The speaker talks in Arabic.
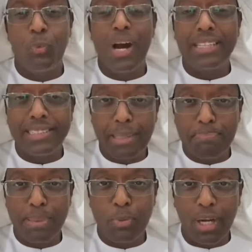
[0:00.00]

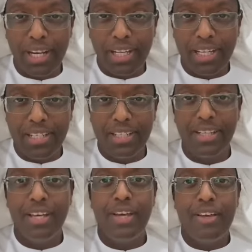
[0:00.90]
وأتصبب عرقا
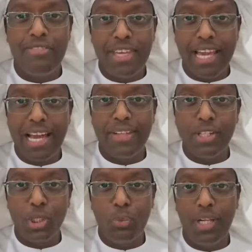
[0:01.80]
في هذا
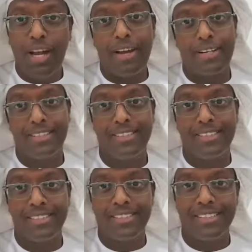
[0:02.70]
الجو الحار
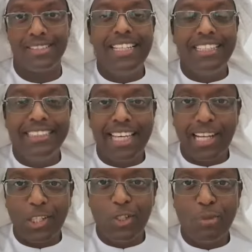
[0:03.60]

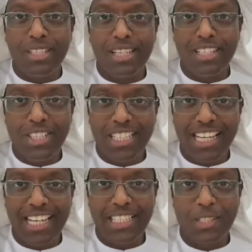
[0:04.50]
تركه مدير
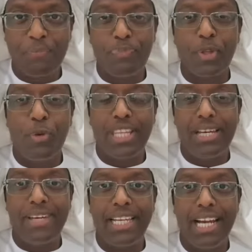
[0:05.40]
الإنشاءات
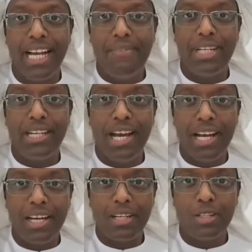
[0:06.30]
وذهب إلى عامل
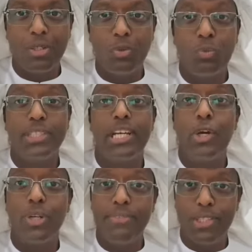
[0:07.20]
آخر
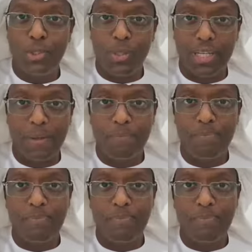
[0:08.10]
وسأله نفس السؤال